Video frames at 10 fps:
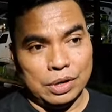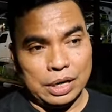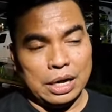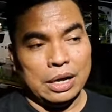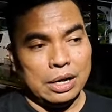
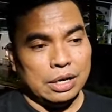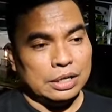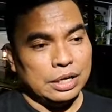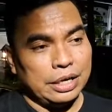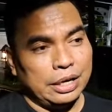ya
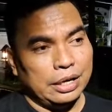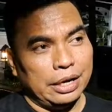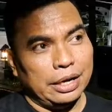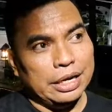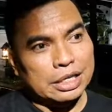jadi
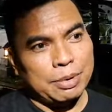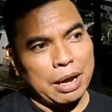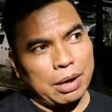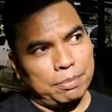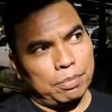ini
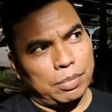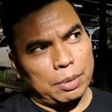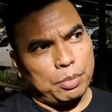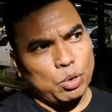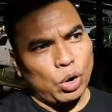sebenarnya
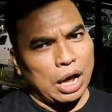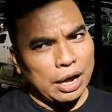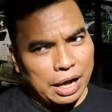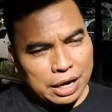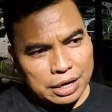
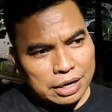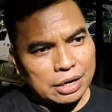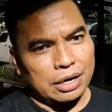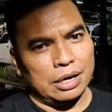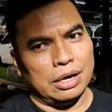pengulangan
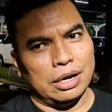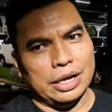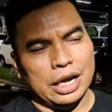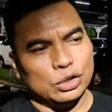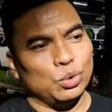uh,
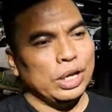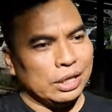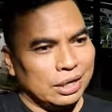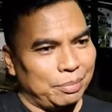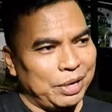yang sulit
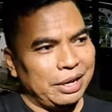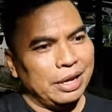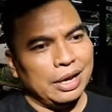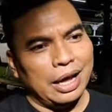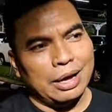tapi
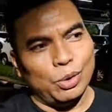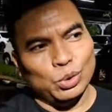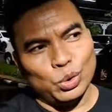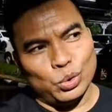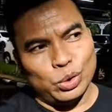
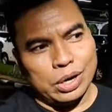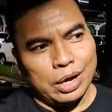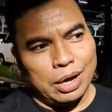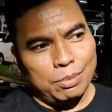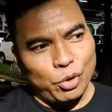untuk
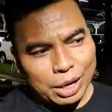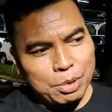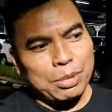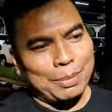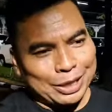mungkin
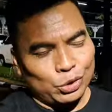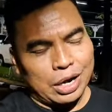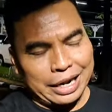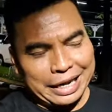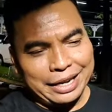beberapa tahun
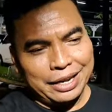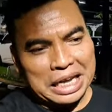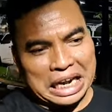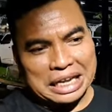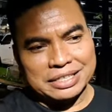terakhir ini
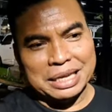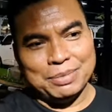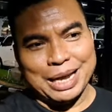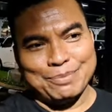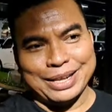Lesti
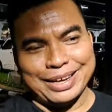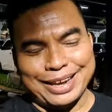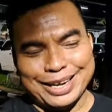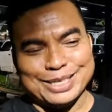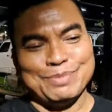
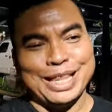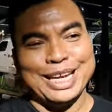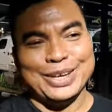mendapatkan kesempatan